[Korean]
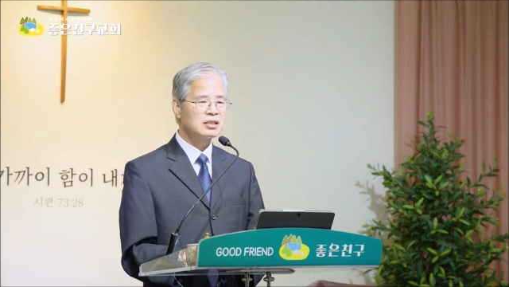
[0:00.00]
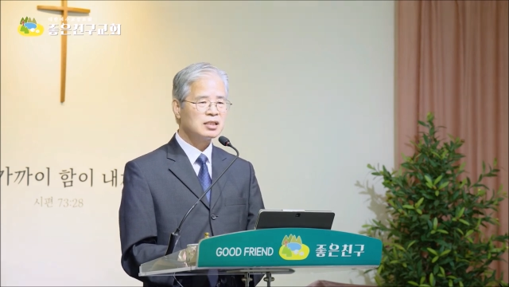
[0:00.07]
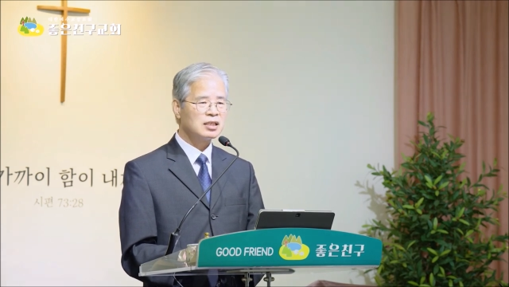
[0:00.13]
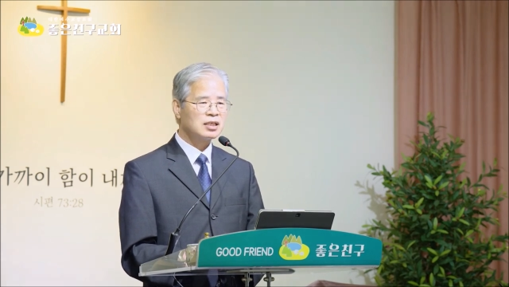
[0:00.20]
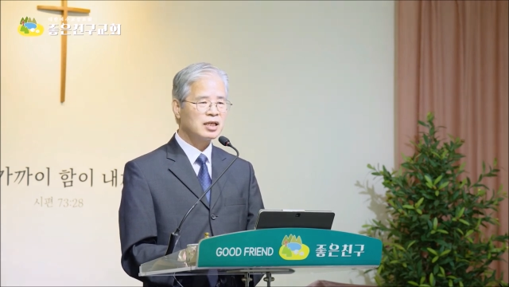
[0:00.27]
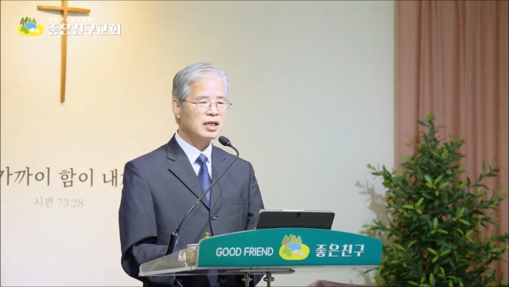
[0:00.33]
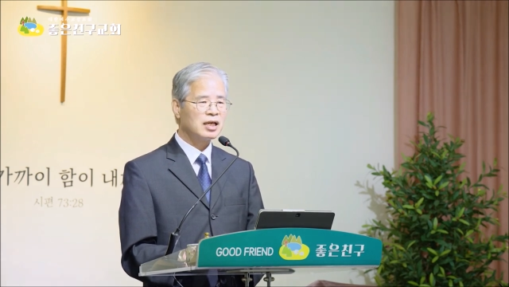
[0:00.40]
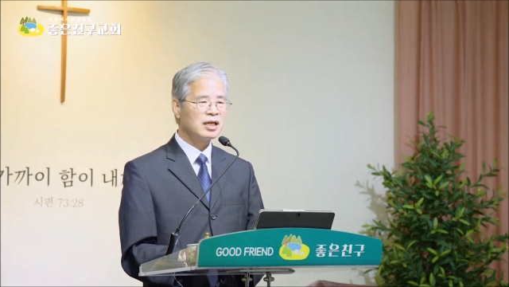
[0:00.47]

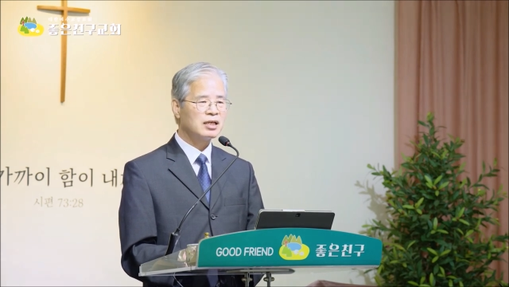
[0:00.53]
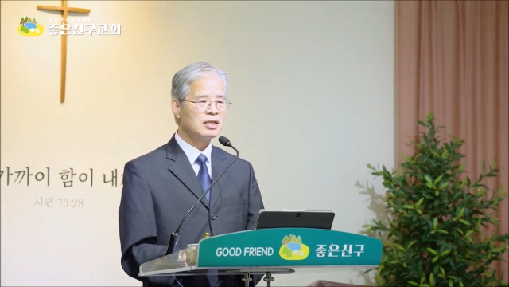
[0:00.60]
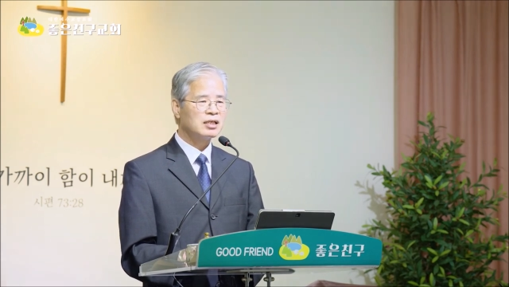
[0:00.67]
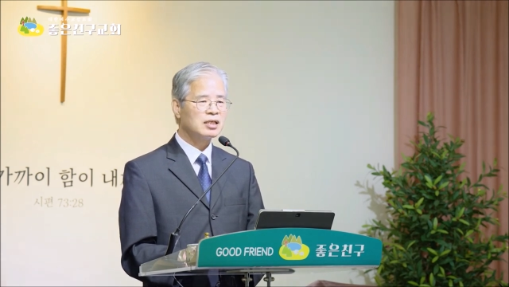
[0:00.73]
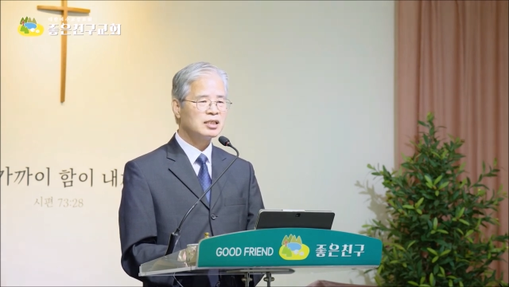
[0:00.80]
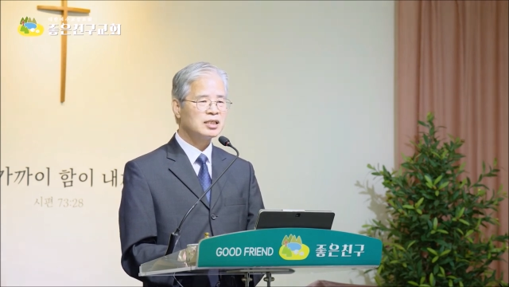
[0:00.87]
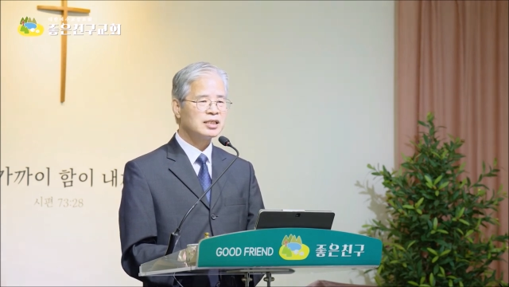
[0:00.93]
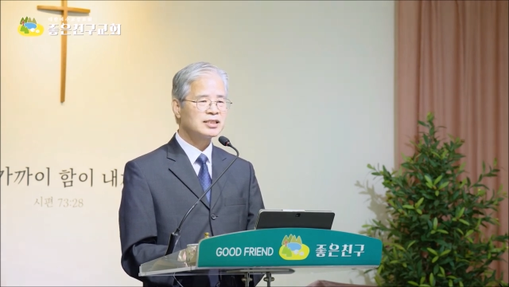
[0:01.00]
이렇게
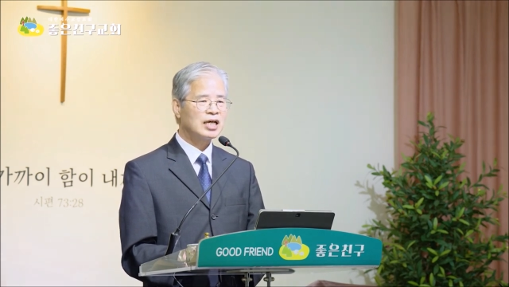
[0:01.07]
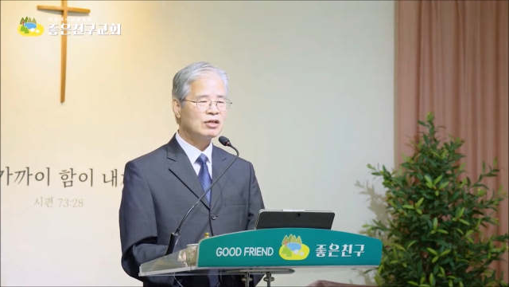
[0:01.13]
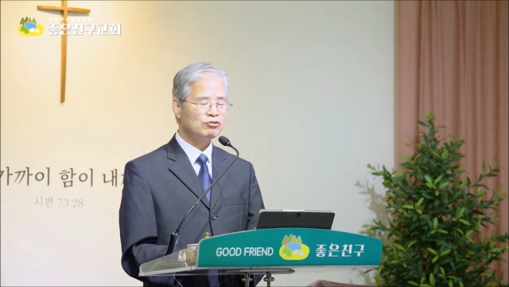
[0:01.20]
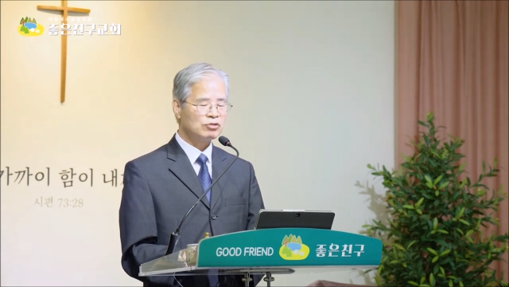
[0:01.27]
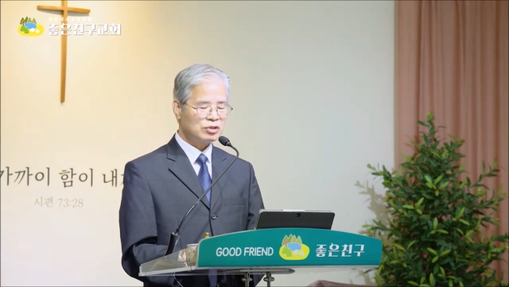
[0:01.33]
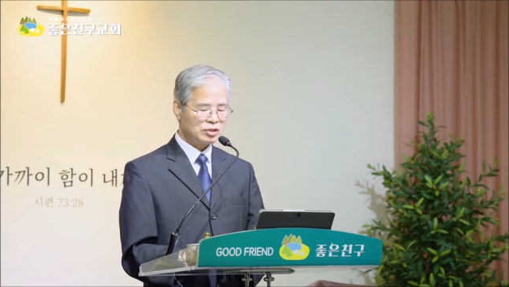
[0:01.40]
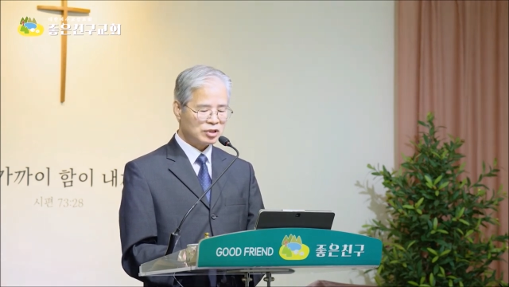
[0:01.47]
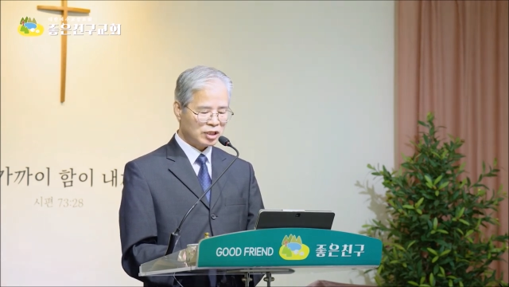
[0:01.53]
이제
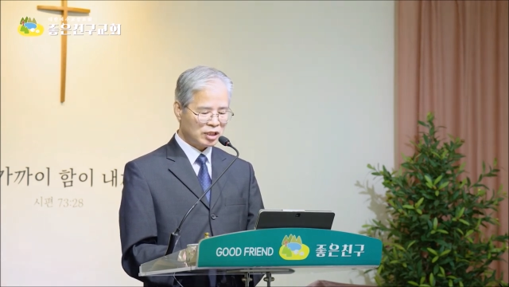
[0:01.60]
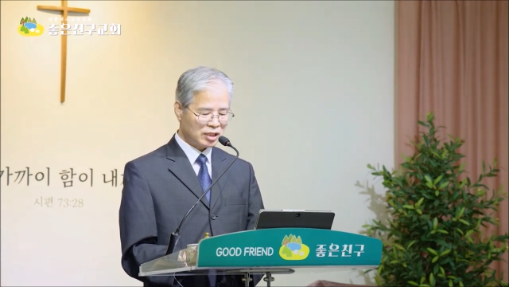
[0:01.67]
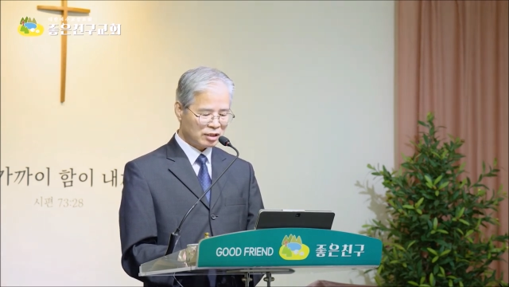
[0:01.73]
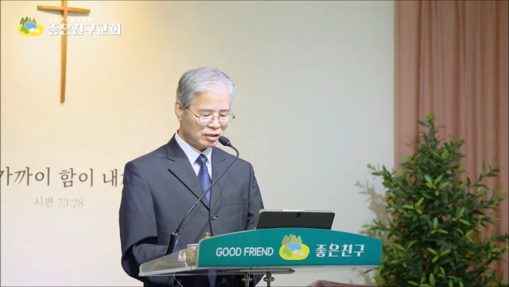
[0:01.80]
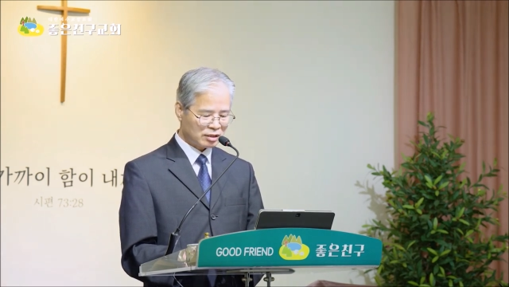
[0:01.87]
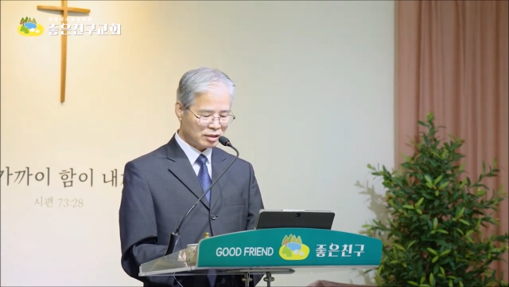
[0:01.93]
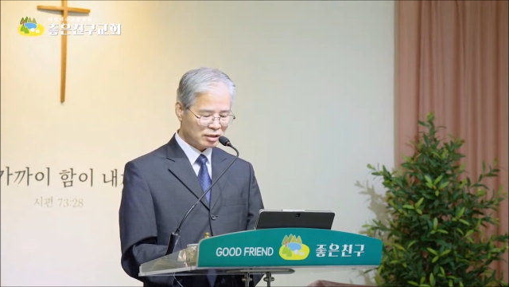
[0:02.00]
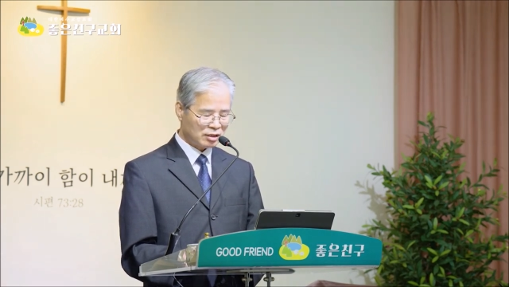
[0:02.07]
자유를
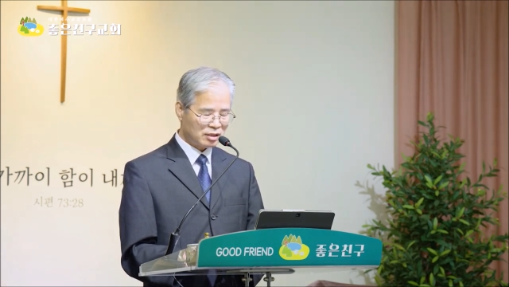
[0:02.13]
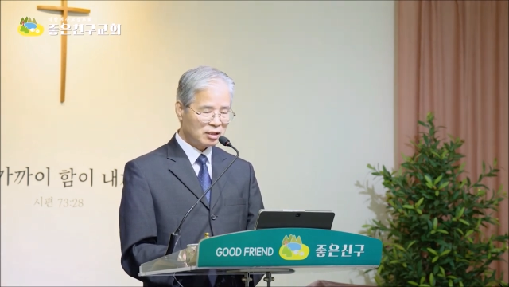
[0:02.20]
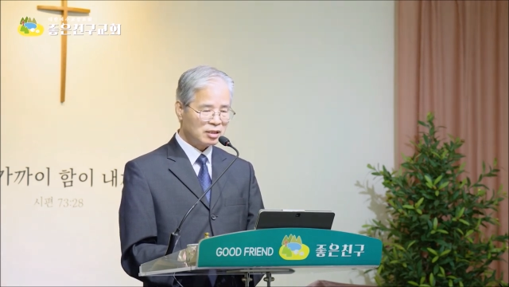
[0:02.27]
즐기는